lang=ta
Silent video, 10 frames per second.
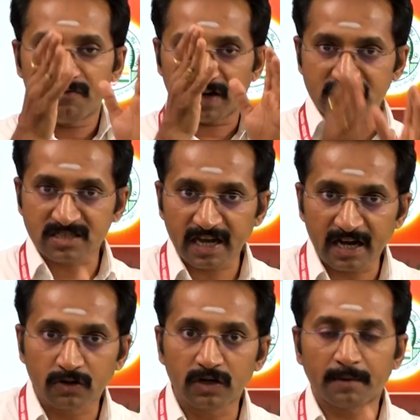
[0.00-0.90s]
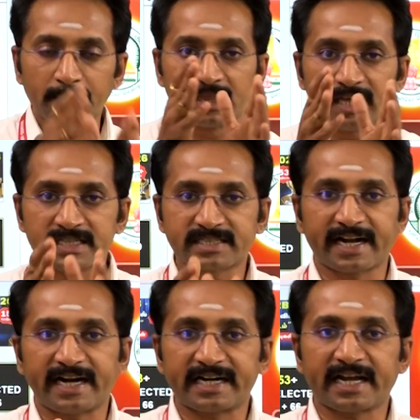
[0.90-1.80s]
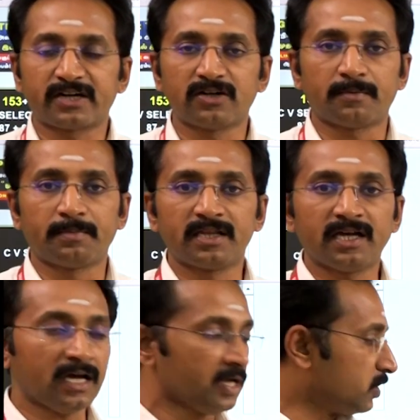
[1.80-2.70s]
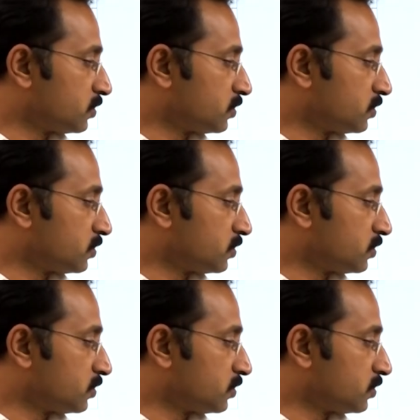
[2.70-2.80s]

ஃபஸ்ட் ரேங்க்கும் நம்மளுக்கு தான் செகண்ட் ரேங்க்கும் நம்மளுக்கு தான்